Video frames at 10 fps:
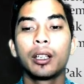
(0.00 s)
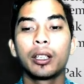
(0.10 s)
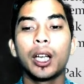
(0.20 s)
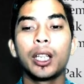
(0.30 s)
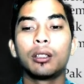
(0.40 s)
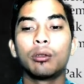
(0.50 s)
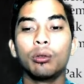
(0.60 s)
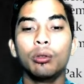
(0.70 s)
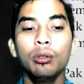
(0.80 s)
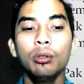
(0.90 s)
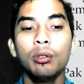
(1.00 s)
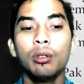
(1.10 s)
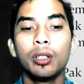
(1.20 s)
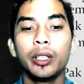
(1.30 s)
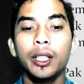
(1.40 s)
yaitu
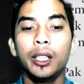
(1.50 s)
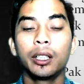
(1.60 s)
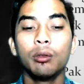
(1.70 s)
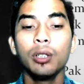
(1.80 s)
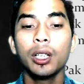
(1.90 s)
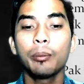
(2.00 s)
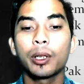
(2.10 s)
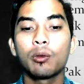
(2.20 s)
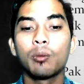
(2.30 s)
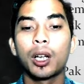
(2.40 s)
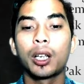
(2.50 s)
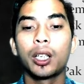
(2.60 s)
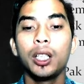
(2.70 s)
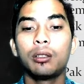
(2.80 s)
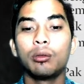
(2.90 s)
di lingkungan perumahan
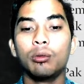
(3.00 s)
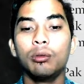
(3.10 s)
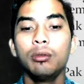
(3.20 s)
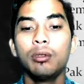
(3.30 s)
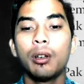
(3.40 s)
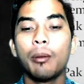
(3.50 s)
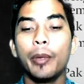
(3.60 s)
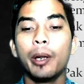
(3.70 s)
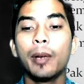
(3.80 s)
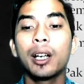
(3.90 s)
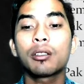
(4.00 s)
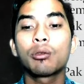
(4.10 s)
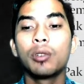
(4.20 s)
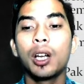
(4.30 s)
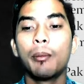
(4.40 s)
itu memang
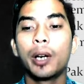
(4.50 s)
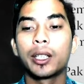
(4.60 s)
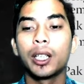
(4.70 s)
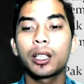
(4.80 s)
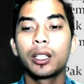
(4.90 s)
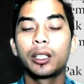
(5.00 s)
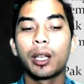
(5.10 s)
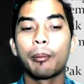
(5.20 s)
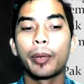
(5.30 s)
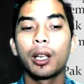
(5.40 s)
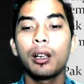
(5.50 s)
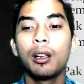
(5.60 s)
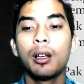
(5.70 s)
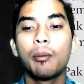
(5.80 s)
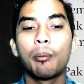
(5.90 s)
sudah banyak ditempel
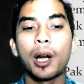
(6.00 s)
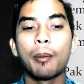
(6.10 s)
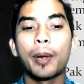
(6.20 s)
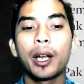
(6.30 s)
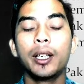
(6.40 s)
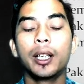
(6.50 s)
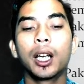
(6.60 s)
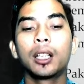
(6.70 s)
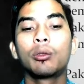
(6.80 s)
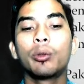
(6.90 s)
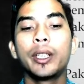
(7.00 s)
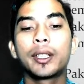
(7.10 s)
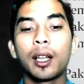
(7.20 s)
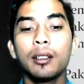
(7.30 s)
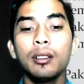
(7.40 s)
papan dengan
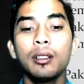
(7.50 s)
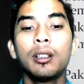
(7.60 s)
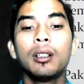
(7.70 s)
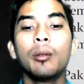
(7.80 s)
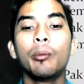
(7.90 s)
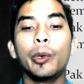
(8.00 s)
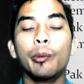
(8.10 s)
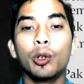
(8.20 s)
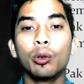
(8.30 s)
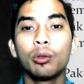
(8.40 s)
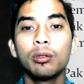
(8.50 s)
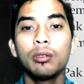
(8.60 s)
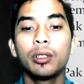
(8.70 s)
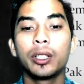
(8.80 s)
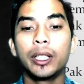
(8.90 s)
tulisan pemulung
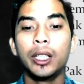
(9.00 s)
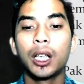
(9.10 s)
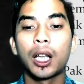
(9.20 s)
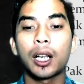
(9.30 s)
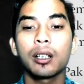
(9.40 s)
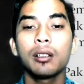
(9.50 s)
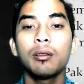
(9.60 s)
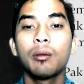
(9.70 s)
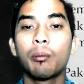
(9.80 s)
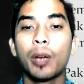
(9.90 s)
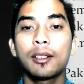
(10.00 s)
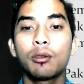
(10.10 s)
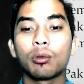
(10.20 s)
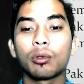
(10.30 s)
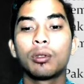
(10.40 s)
dilarang masuk.